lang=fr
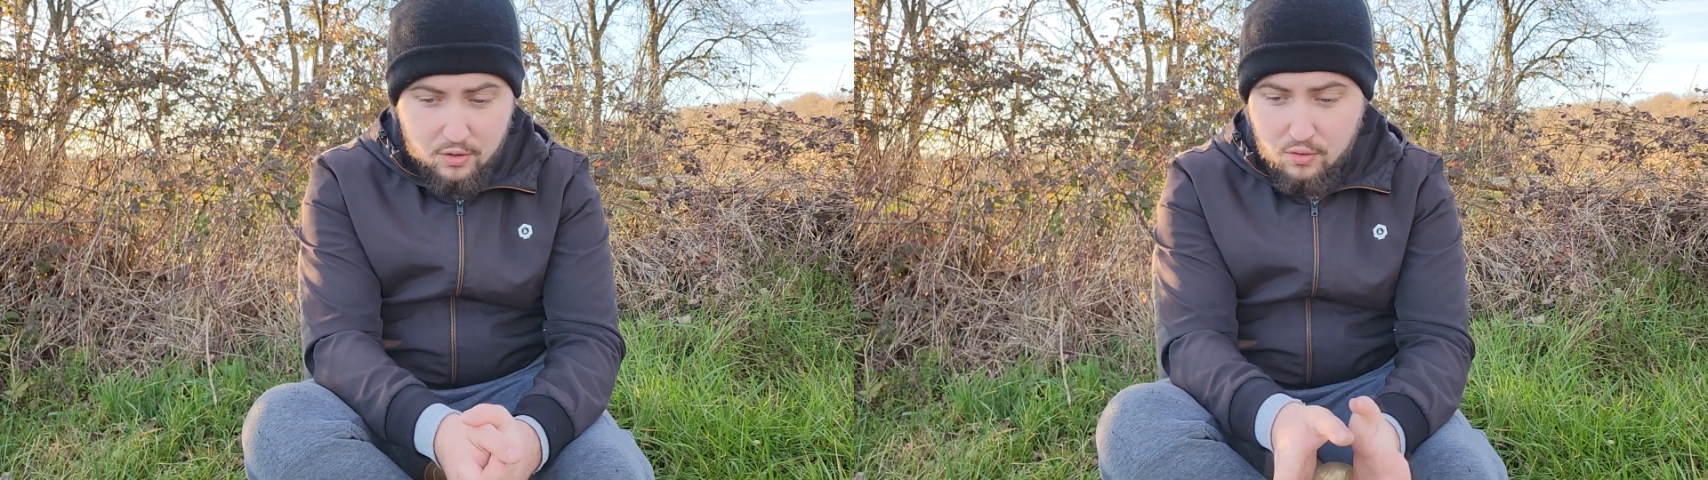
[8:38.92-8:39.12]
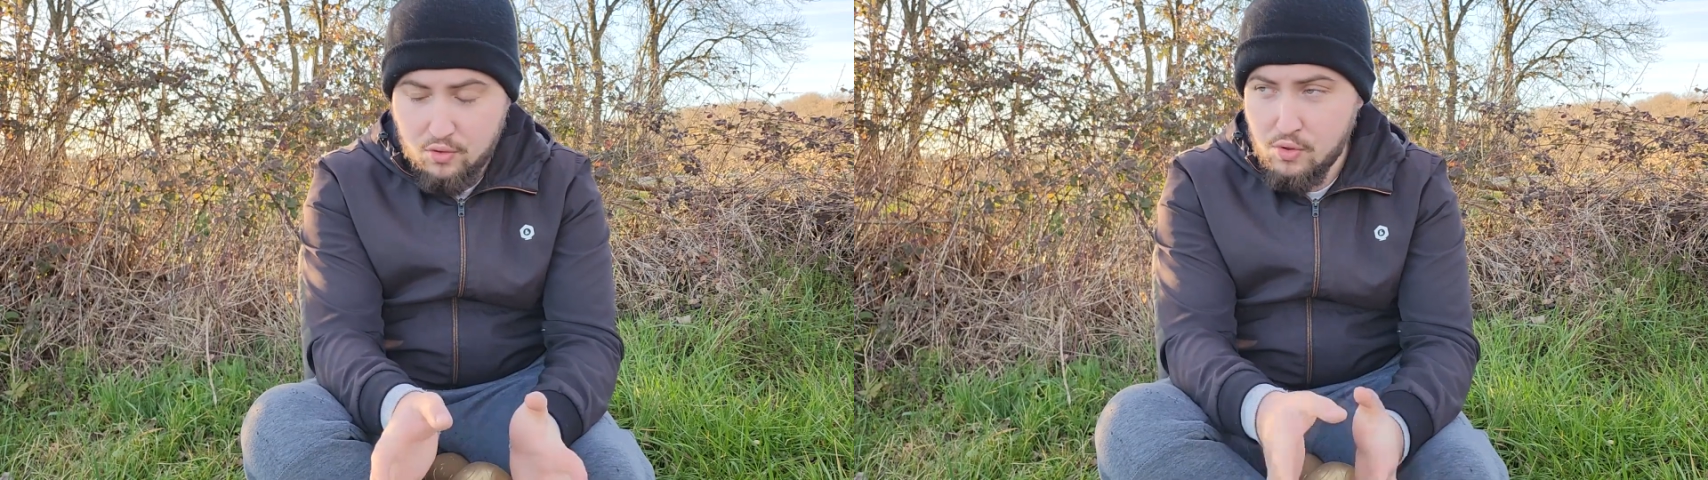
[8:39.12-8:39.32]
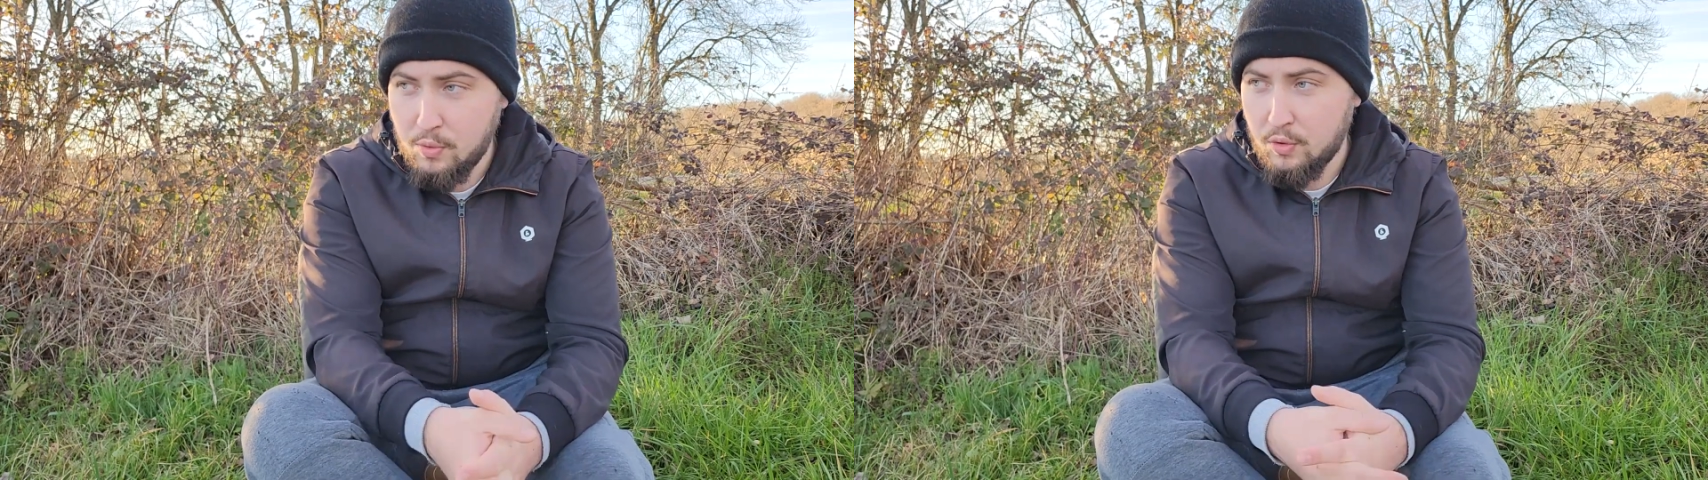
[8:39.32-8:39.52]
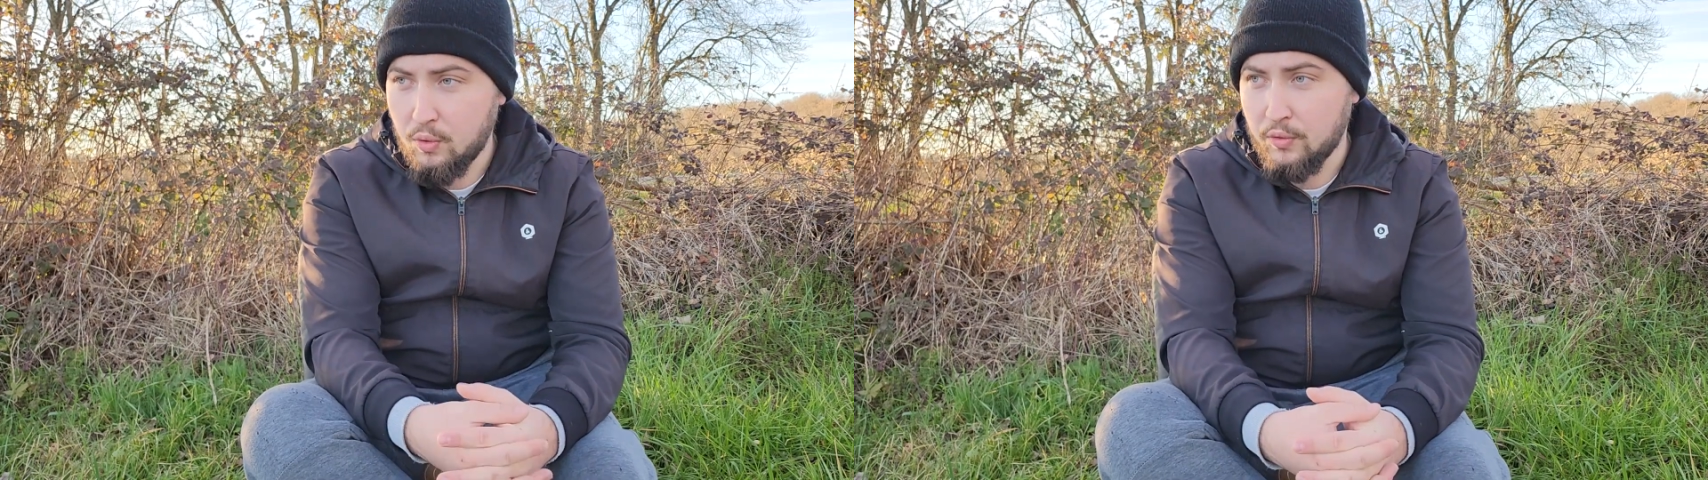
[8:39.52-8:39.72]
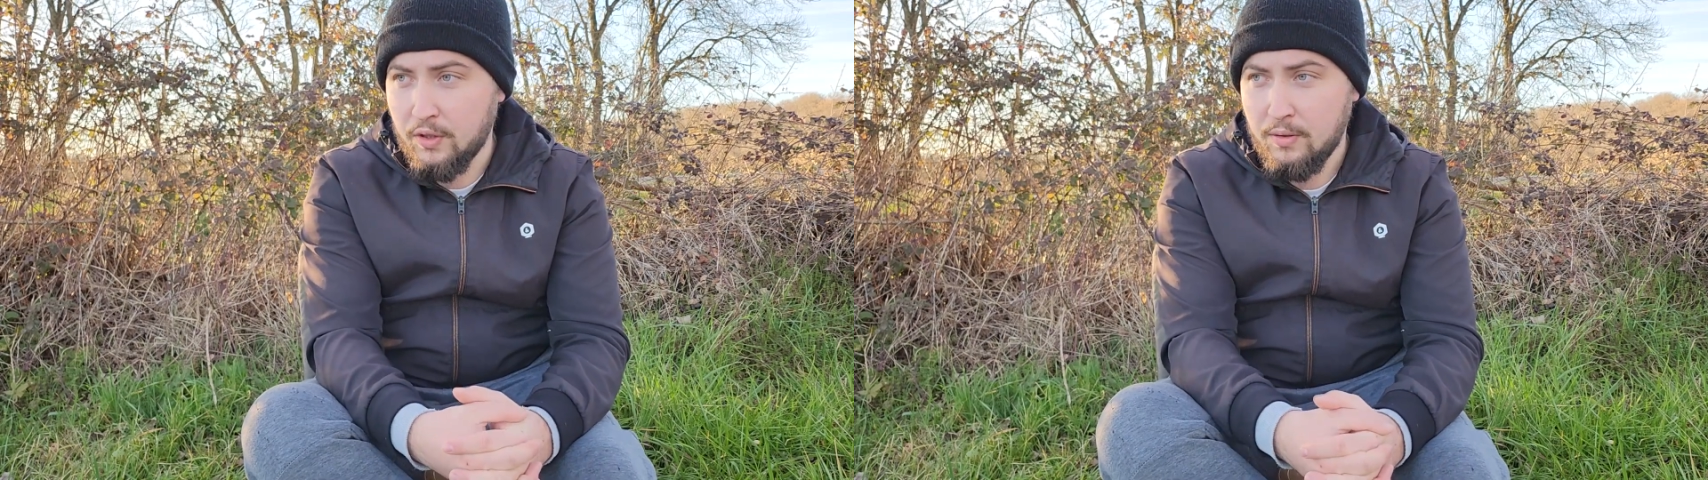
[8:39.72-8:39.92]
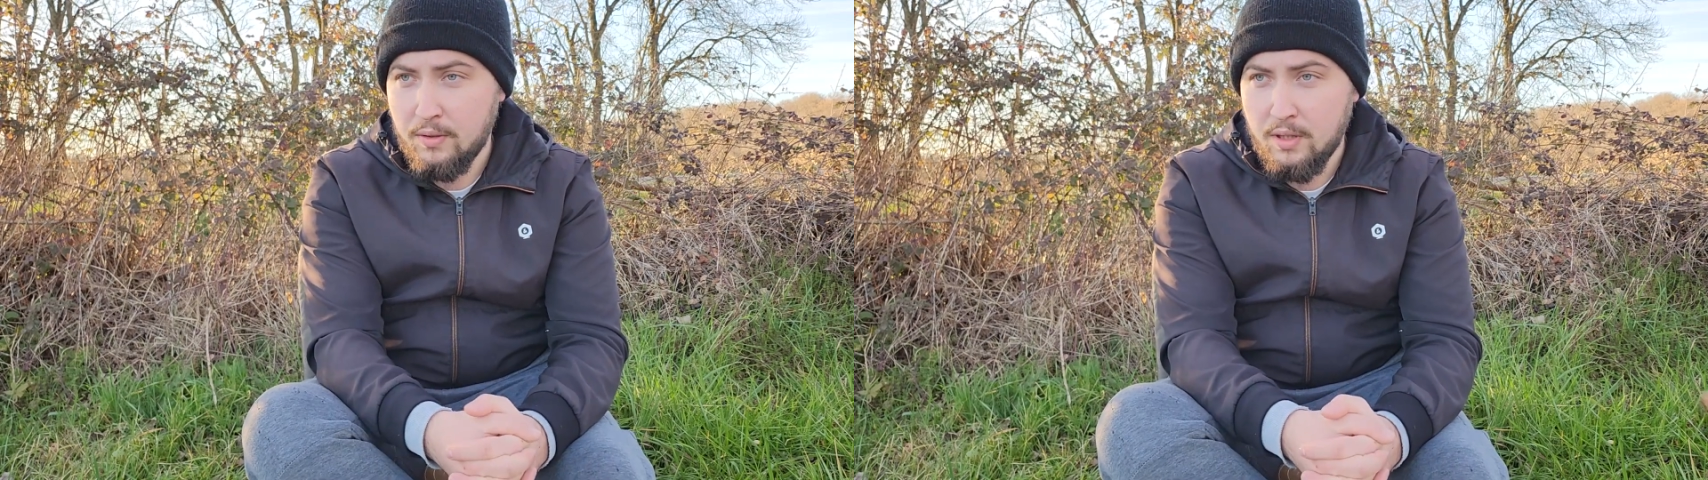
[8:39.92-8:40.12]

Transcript: je suis, plutôt content.